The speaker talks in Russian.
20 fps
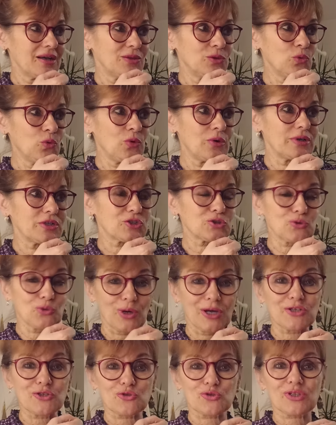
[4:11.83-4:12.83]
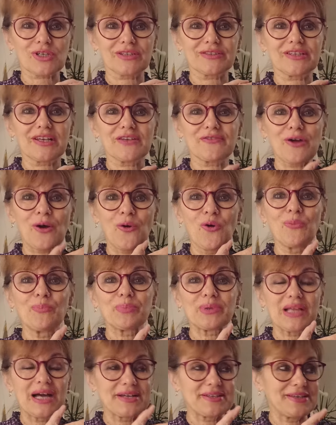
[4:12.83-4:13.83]
Ну, что хочу сказать, в каком
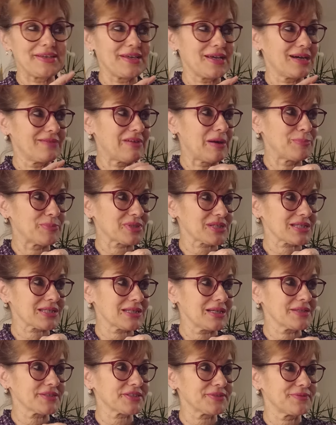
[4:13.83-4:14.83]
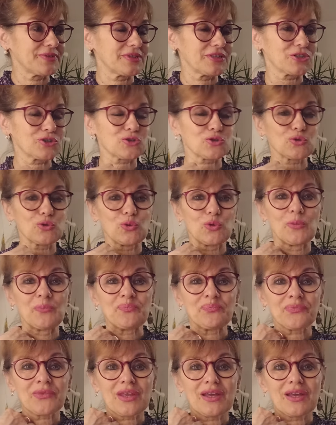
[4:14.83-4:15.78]
плане я вам рассказывала, что,